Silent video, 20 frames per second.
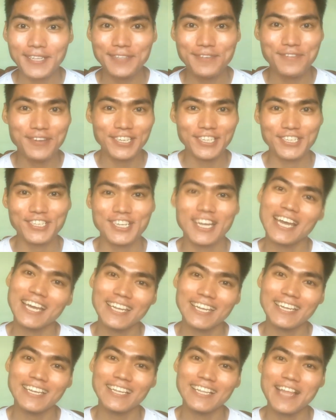back to my
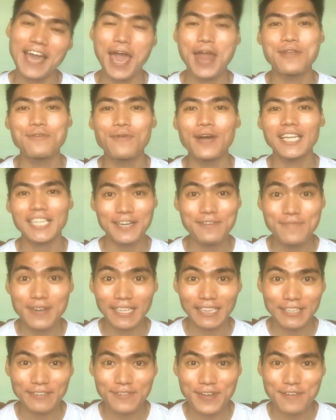channel and welcome
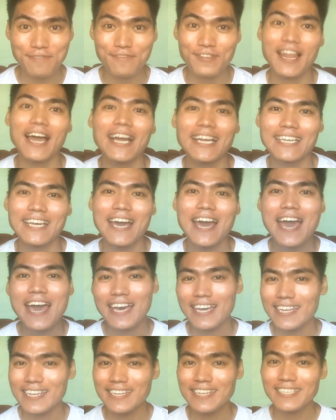back to my vlog.
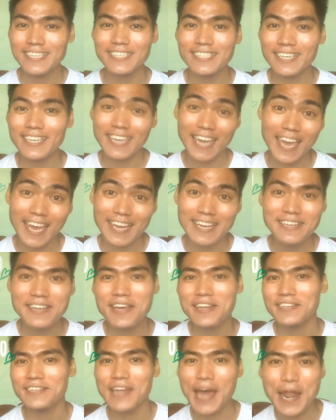This is again,
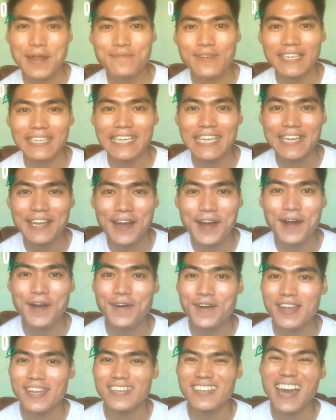Dan
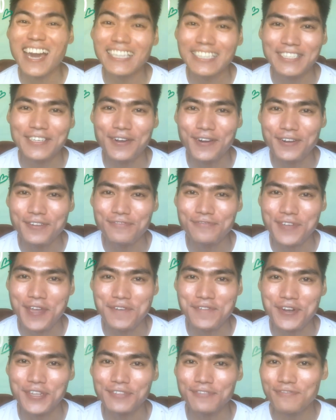Medino, not your favorite